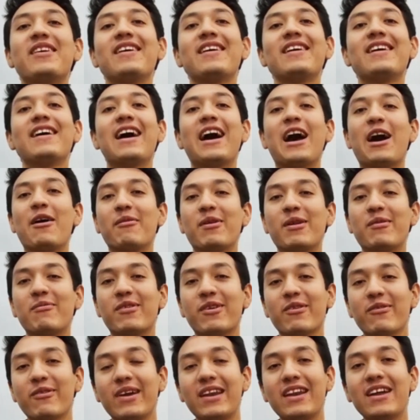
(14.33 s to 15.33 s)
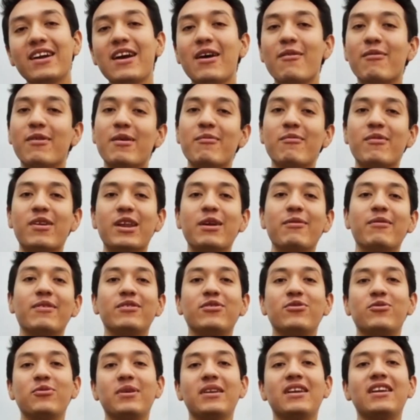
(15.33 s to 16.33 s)
Abraham Rivera, Abraham Rib en
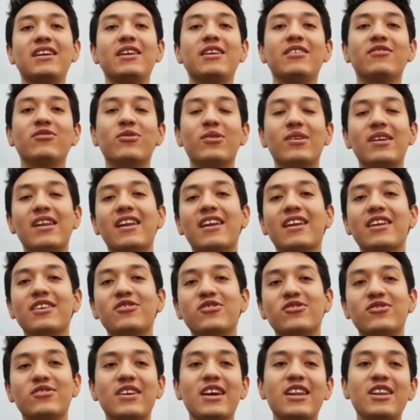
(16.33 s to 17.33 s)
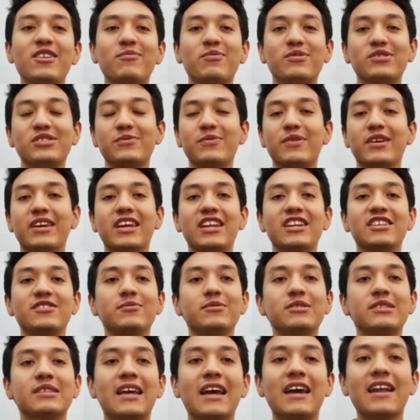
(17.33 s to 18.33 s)
Twitter y en todas las redes sociales por si me quieres
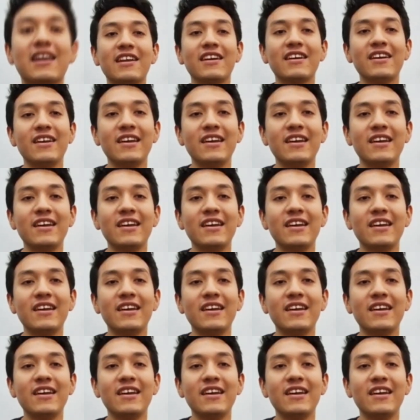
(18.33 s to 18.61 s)
buscar.